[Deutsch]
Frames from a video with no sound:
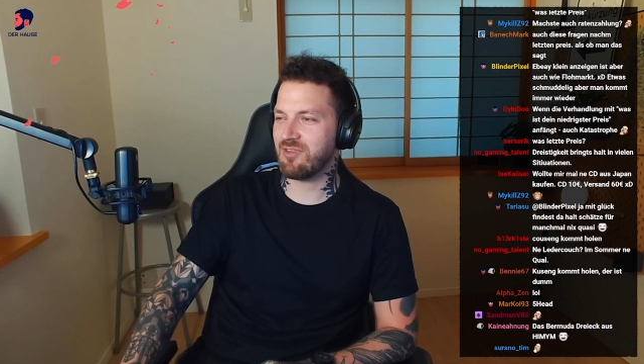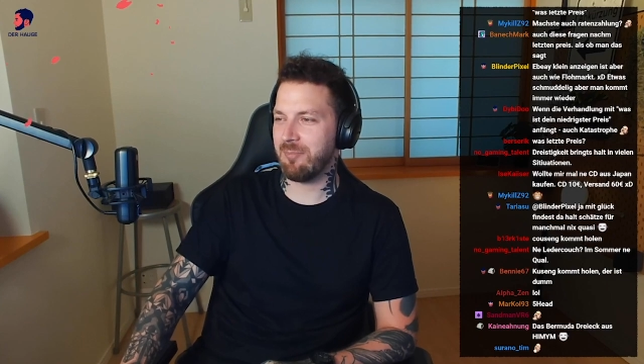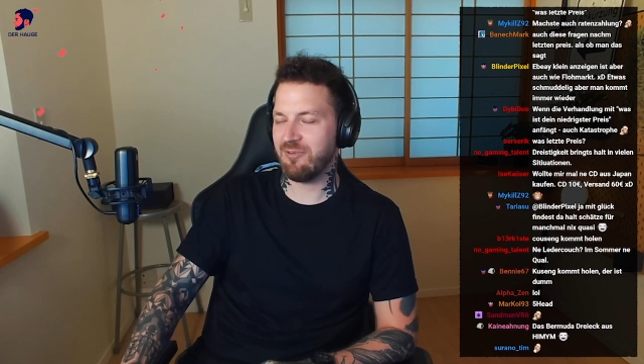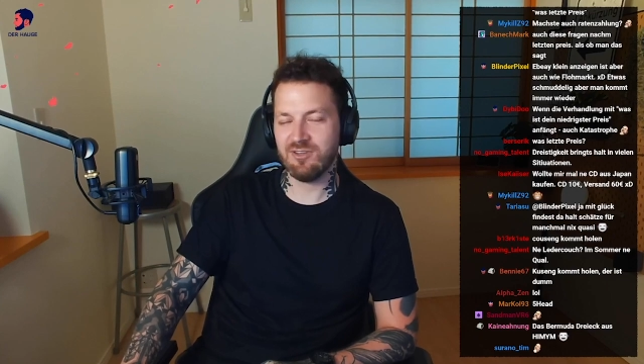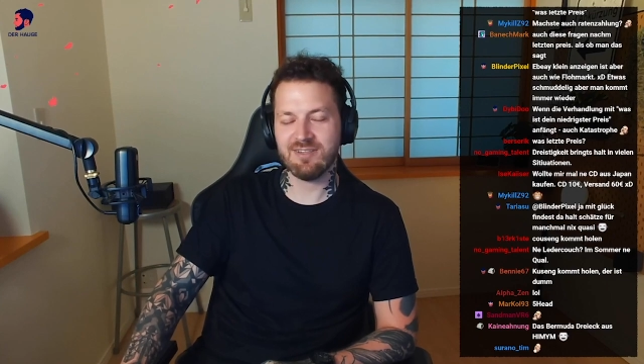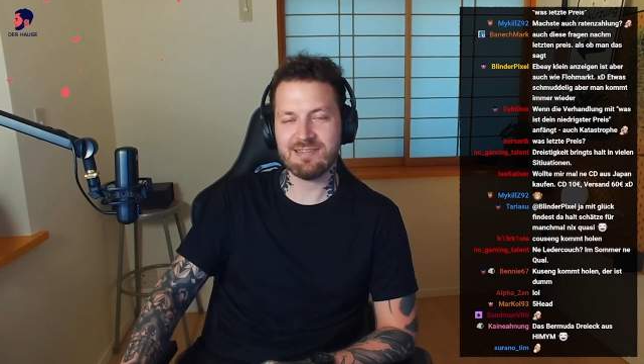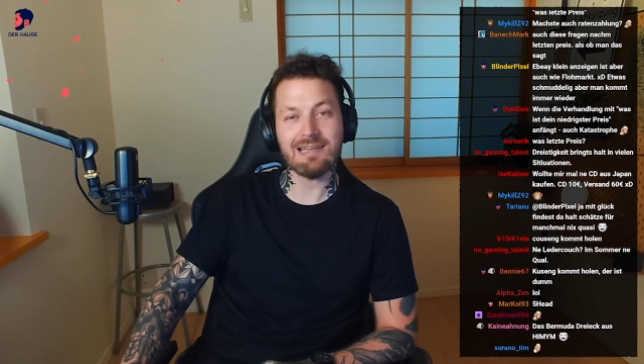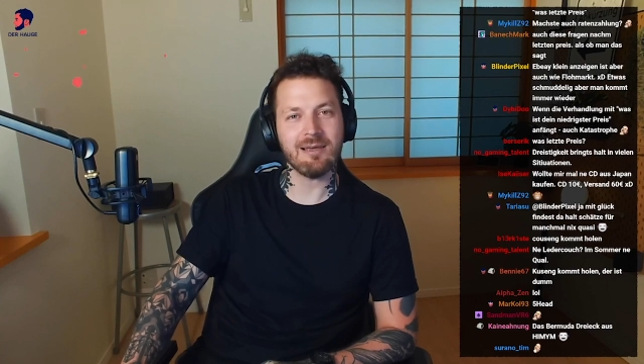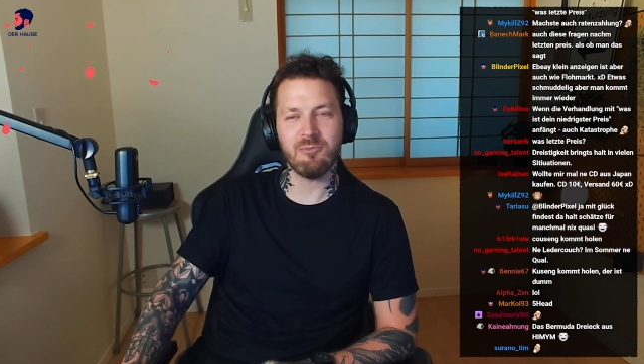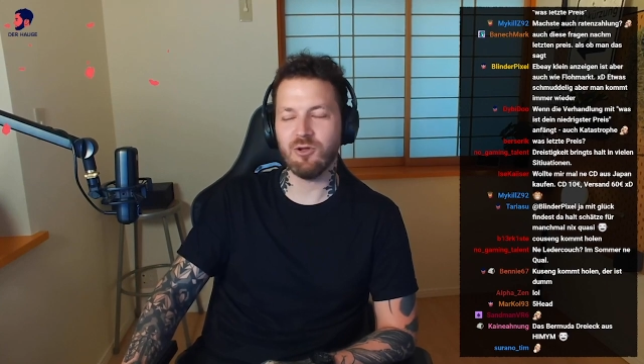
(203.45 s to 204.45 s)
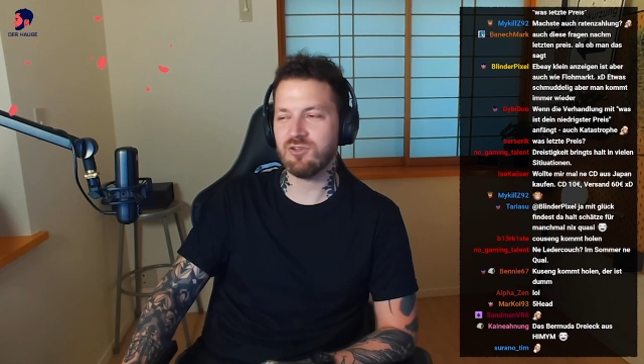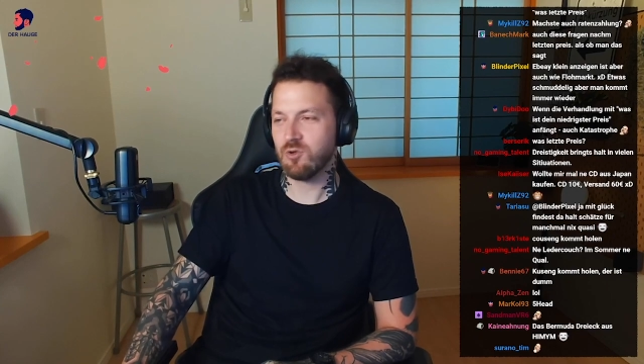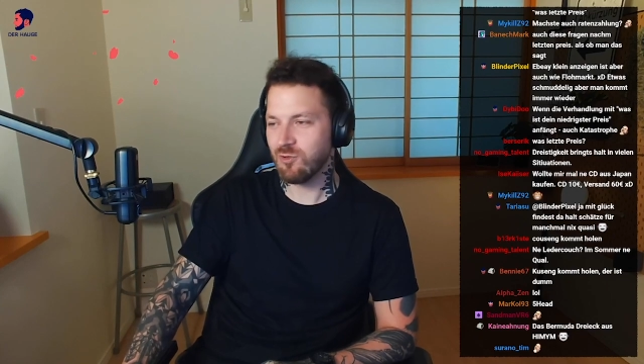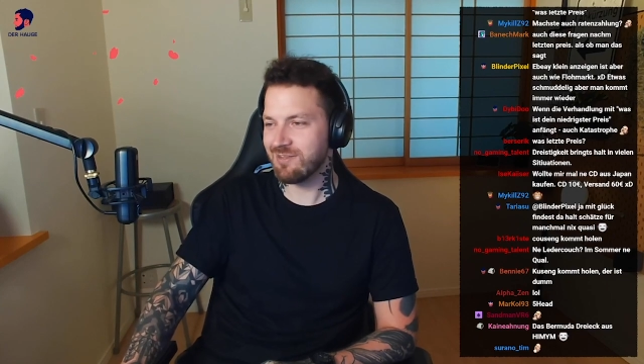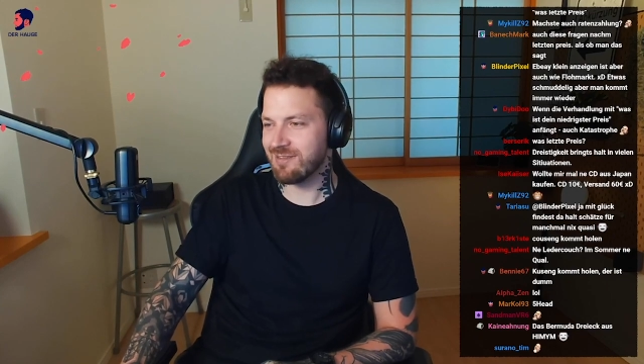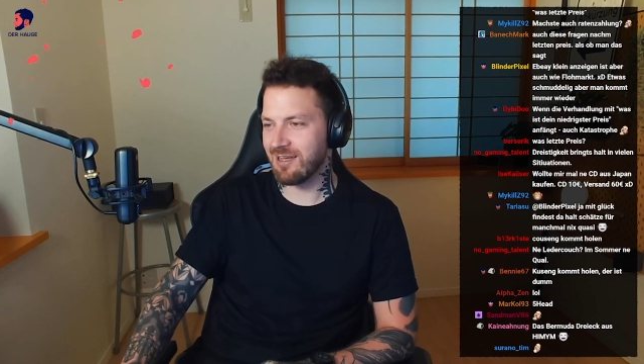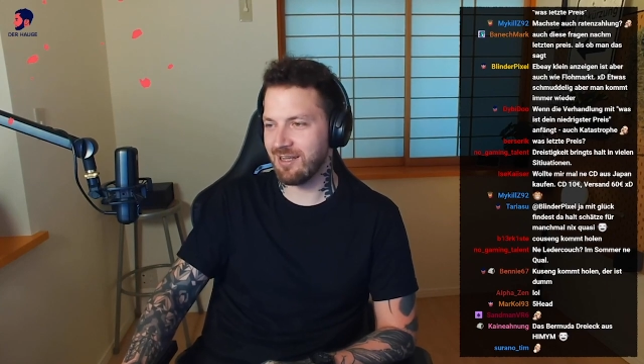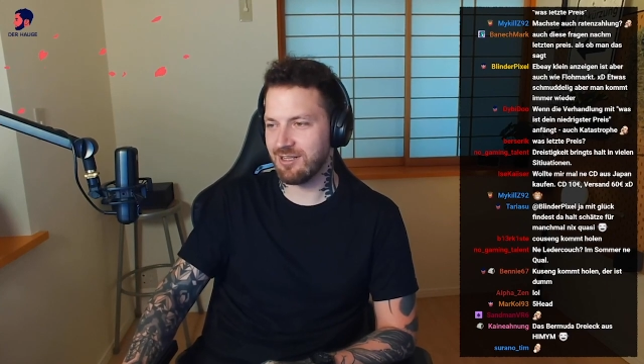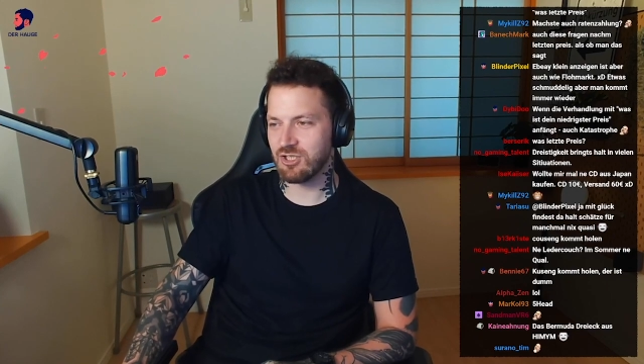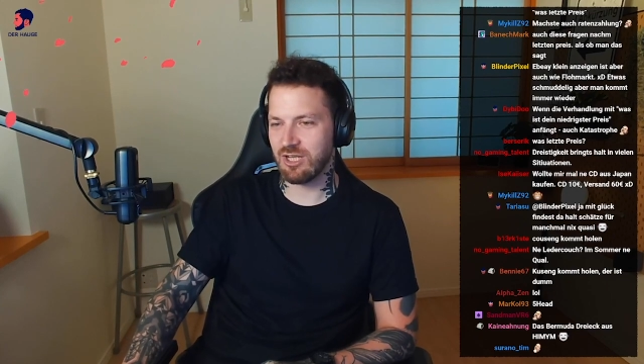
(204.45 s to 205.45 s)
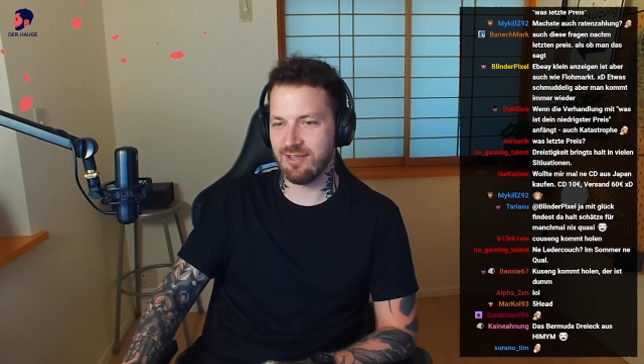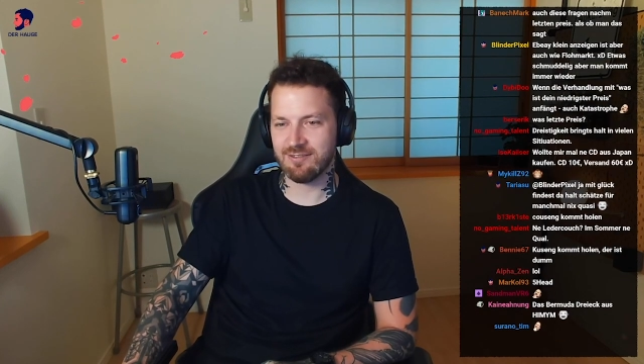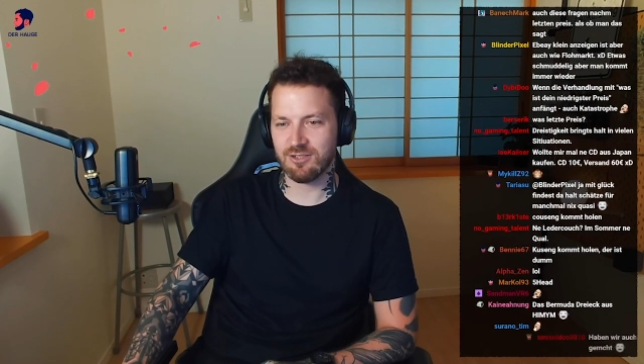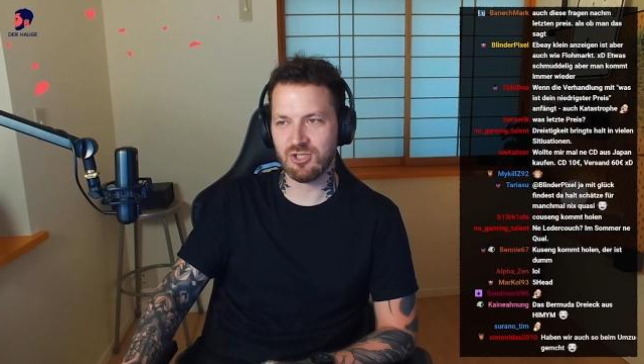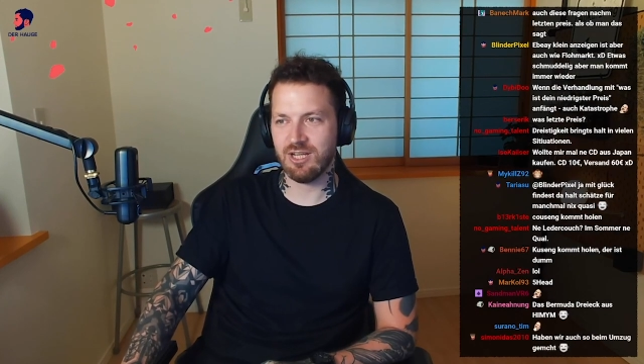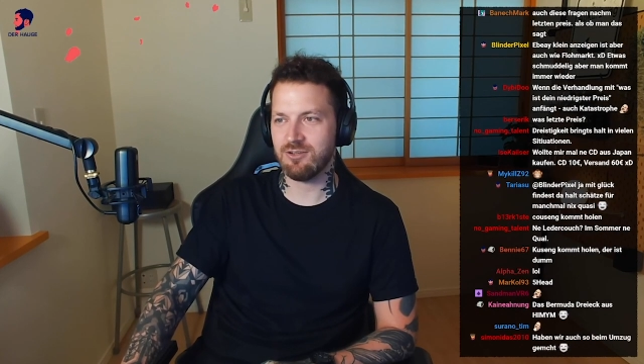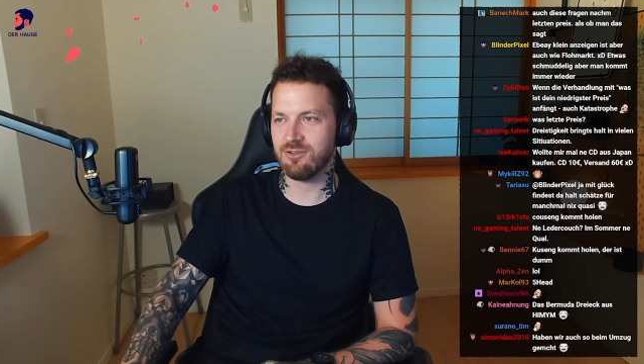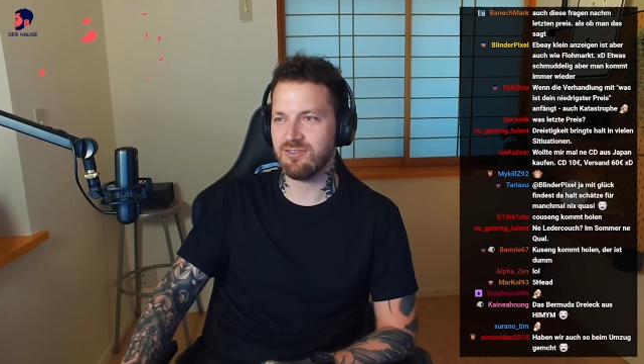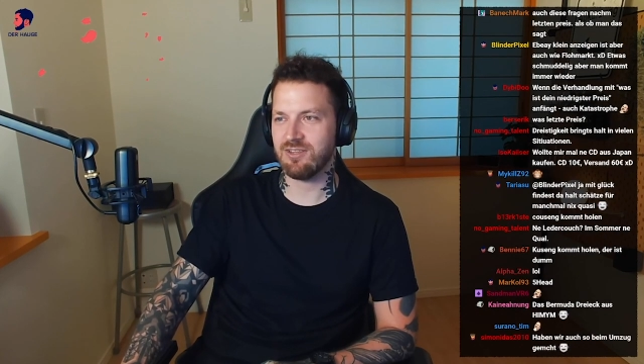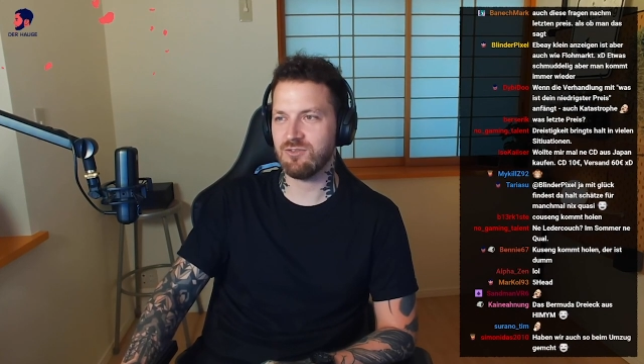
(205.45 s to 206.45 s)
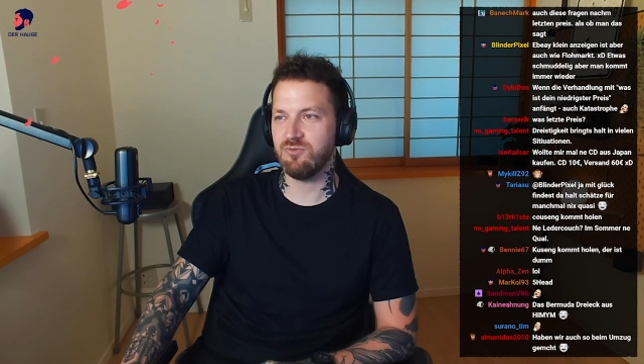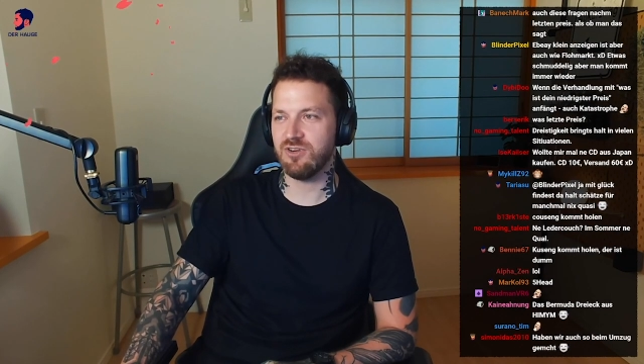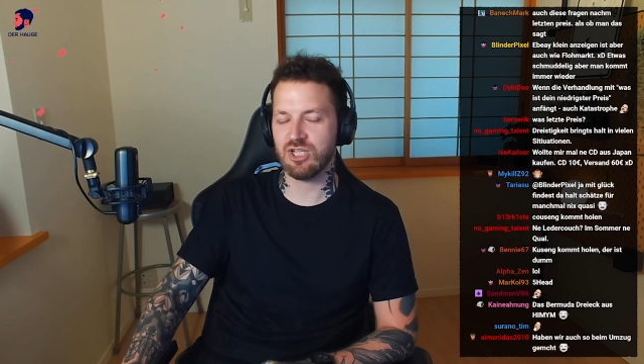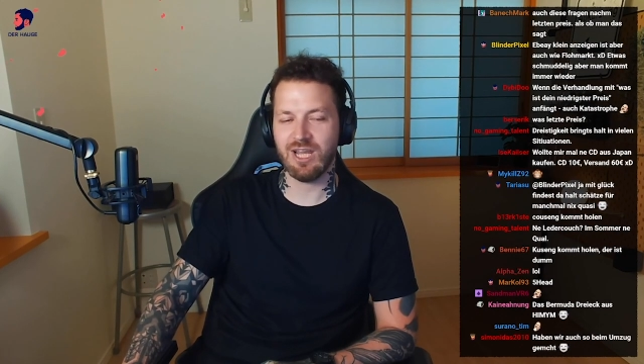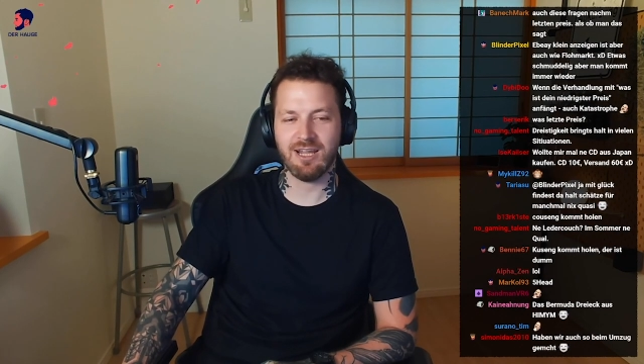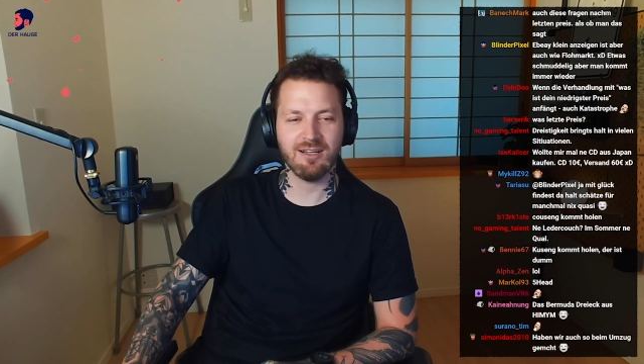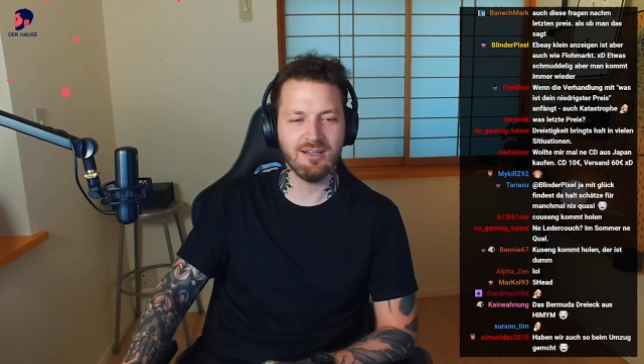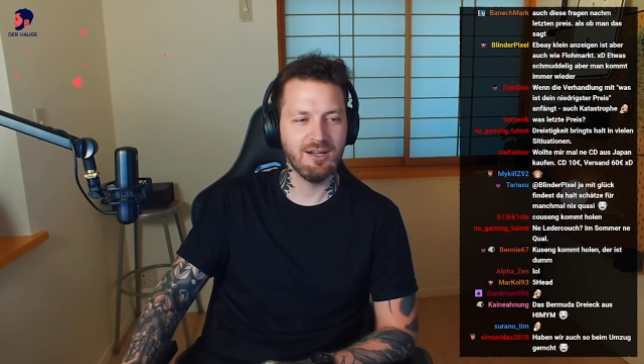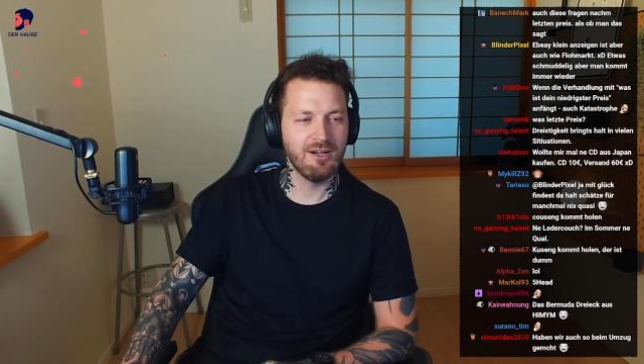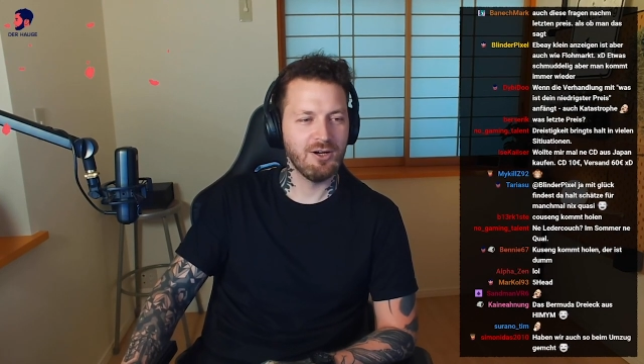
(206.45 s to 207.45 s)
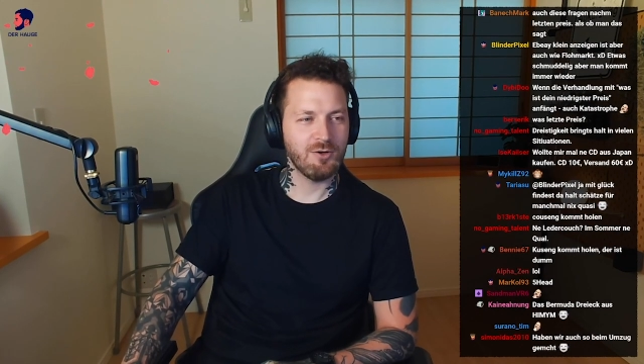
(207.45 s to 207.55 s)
Es gab ja so eine Zeit, da haben Leute gute Sachen an die Straße gestellt und gesagt, zu verschenken.